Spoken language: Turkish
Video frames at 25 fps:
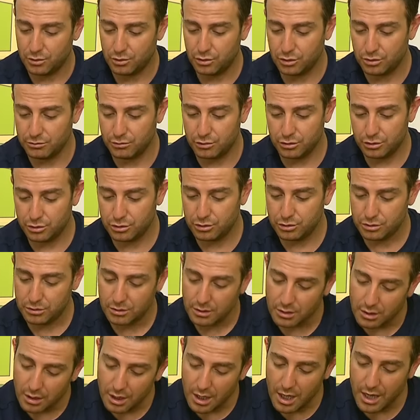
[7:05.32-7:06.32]
kurumuş.
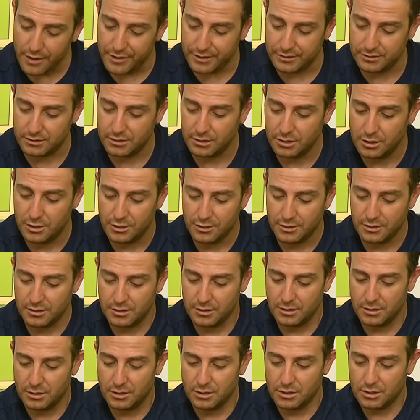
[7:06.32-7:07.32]
Evet
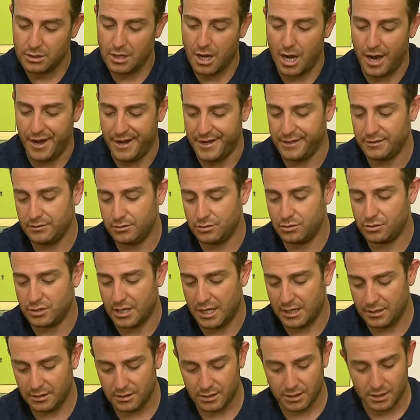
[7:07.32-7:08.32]
gayet
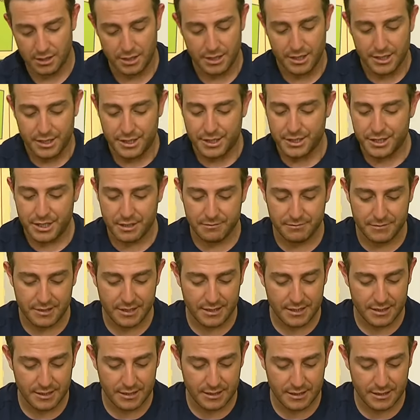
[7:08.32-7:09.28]
güzel. Şimdi